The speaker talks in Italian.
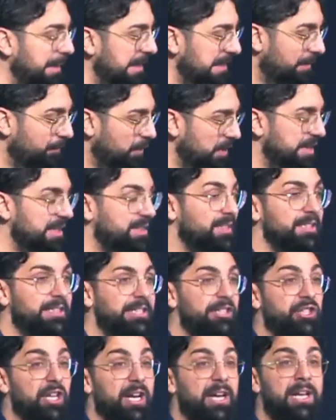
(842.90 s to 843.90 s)
a volte si
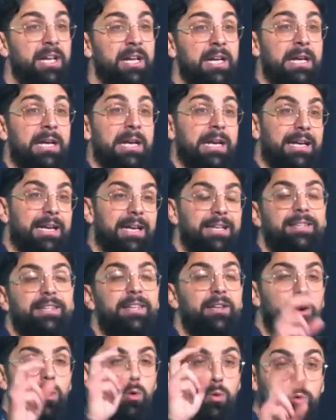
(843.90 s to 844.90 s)
dice che
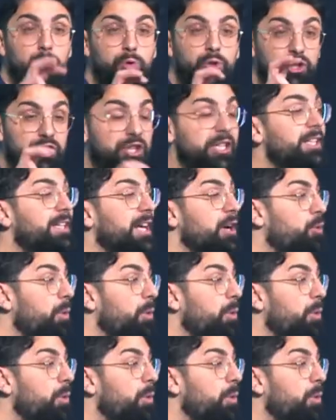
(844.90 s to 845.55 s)
Dio uccide qua